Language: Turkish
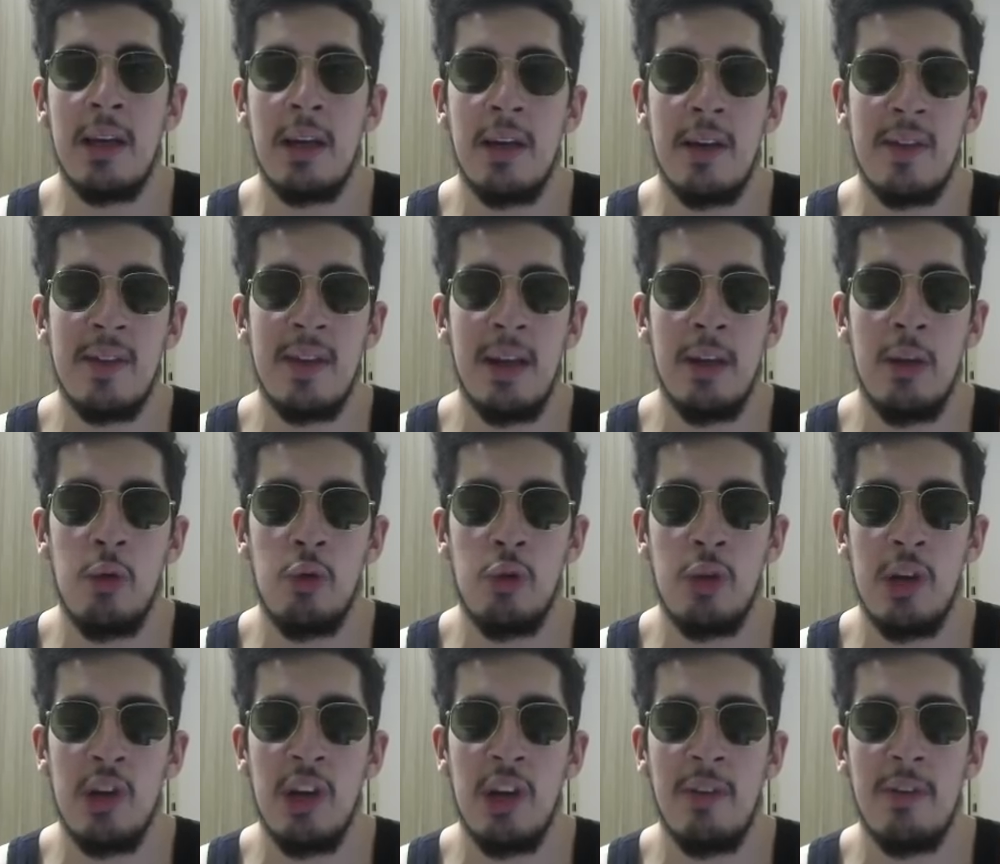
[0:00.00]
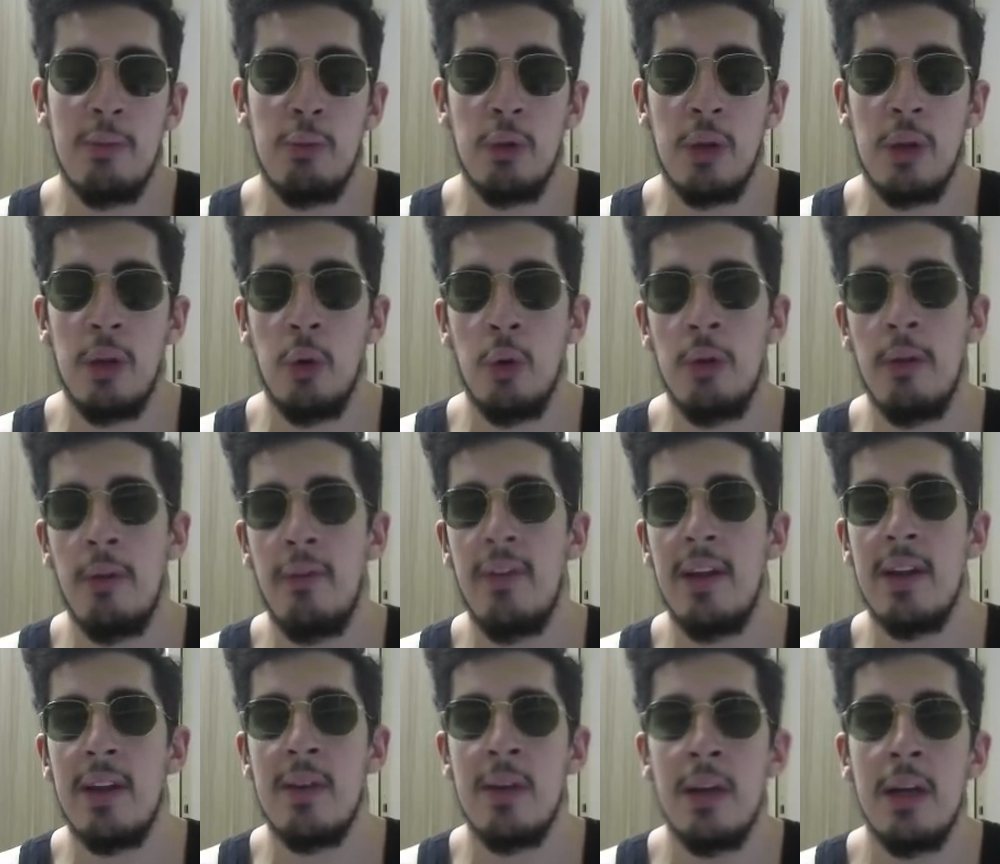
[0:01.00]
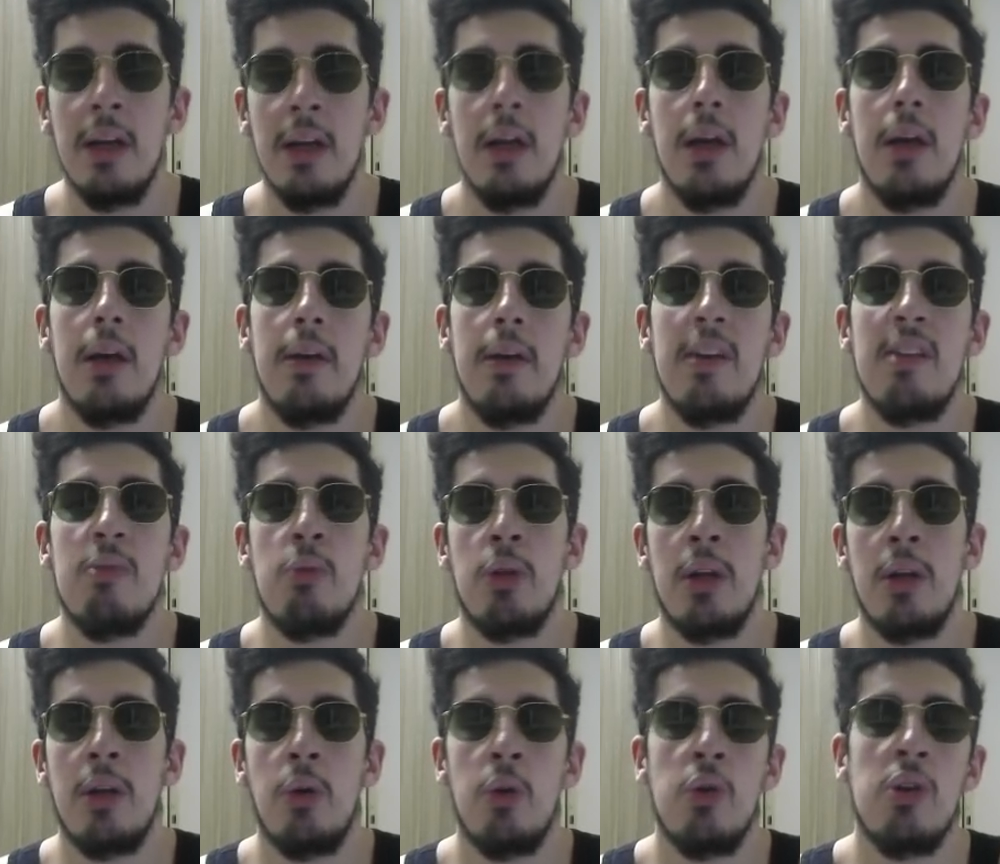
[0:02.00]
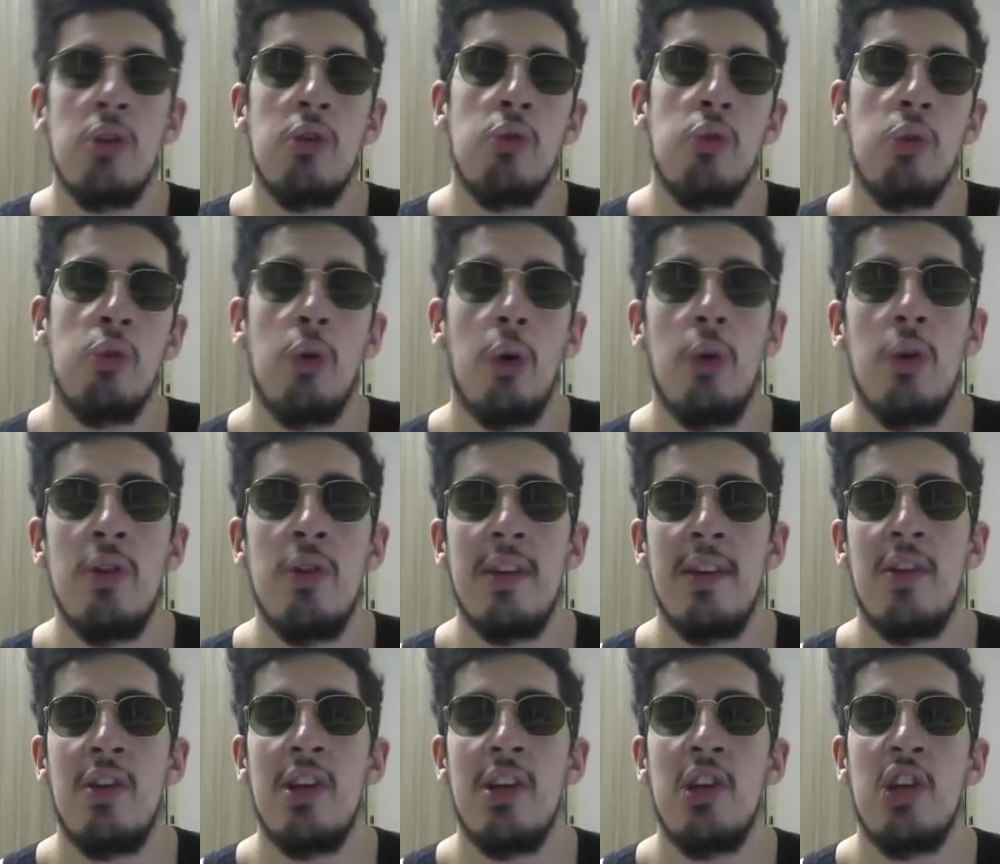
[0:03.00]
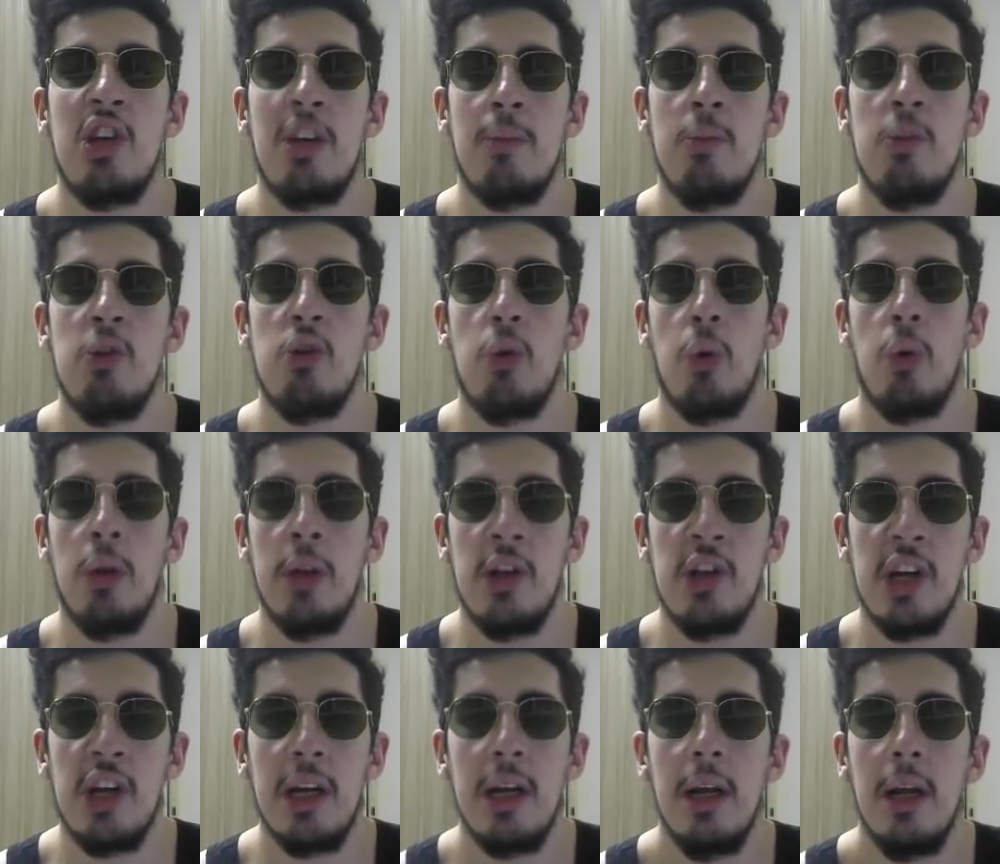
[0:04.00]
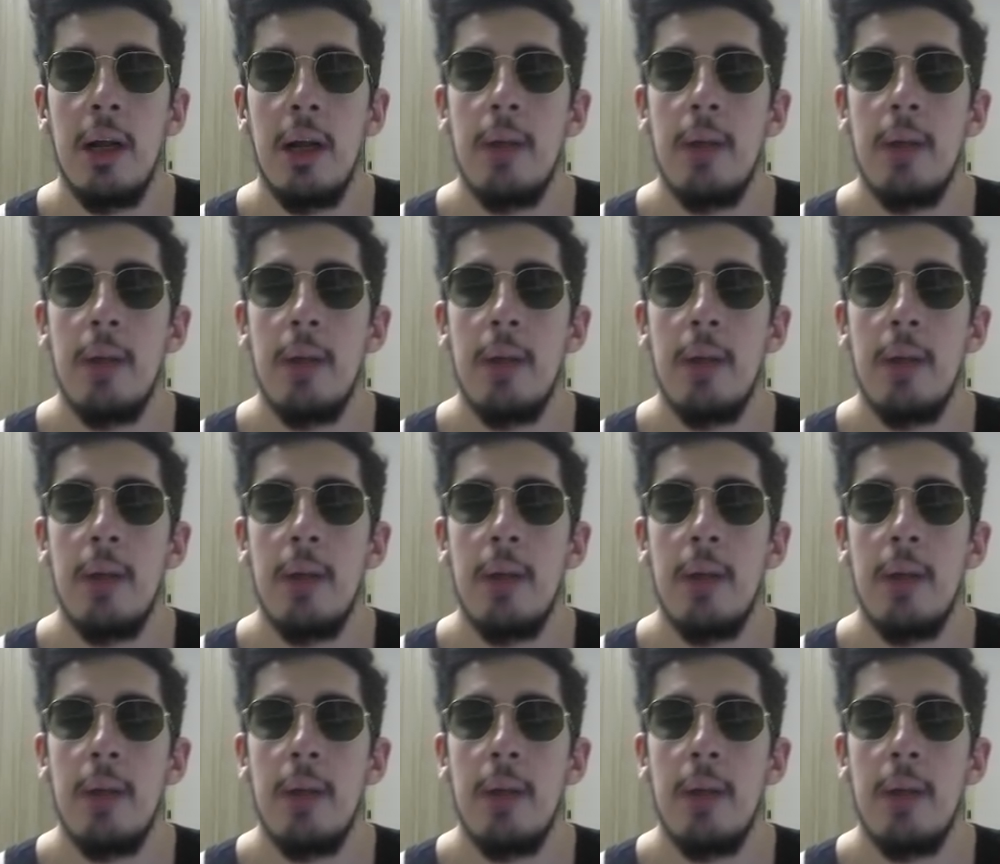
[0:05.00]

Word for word: 40 saniye sürecek ve burada da oyunun fiyatını resmi olarak göreceğiz. Çünkü ön satışa çıkmış olacak.